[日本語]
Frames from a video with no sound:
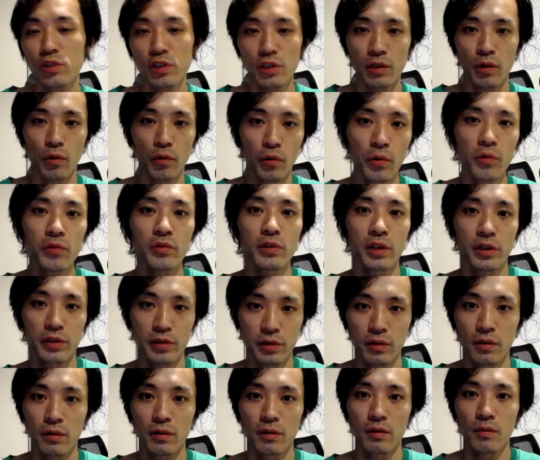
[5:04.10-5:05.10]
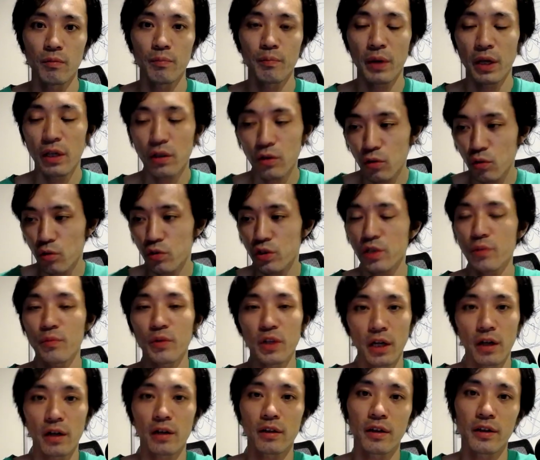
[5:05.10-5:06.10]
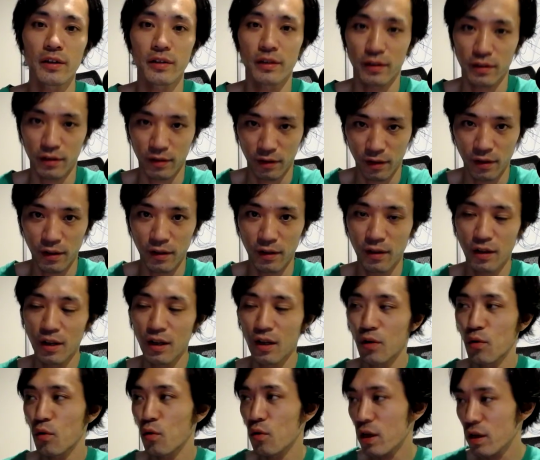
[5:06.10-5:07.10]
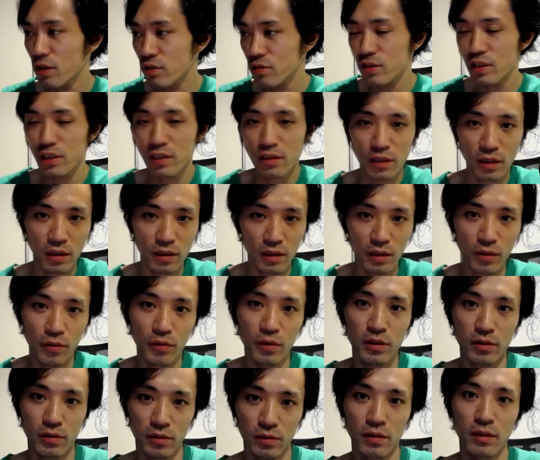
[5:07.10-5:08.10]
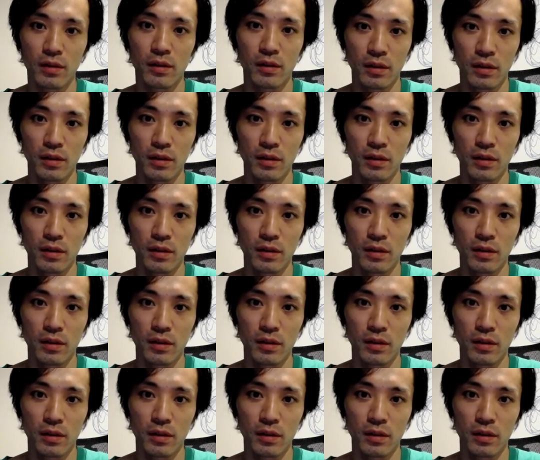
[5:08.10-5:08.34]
しんだ方がよくないですか勉強してもやらないんだったら娯楽に使った方がいいですよね